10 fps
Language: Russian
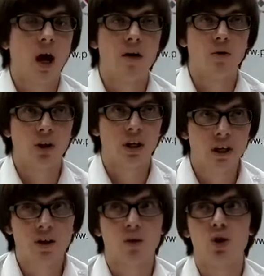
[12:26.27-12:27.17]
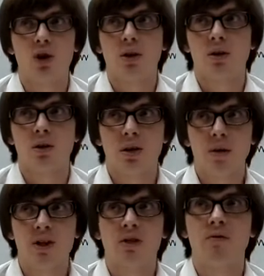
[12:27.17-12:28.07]
А вот это уже,
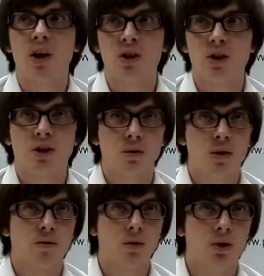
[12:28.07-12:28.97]
там есть скважина, из которой